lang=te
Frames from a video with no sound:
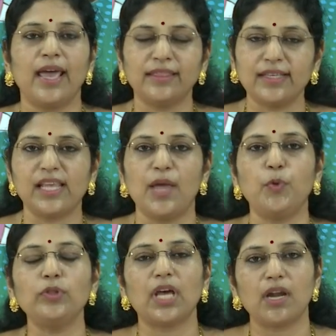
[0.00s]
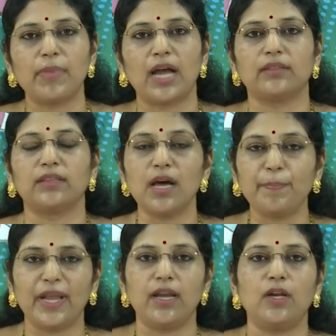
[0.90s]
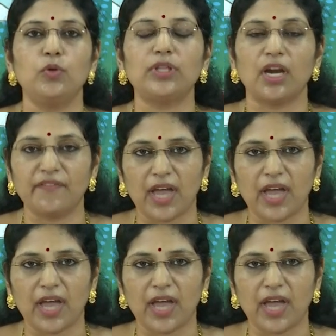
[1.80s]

ఎంతసేపు తన భర్త పిల్లలు తన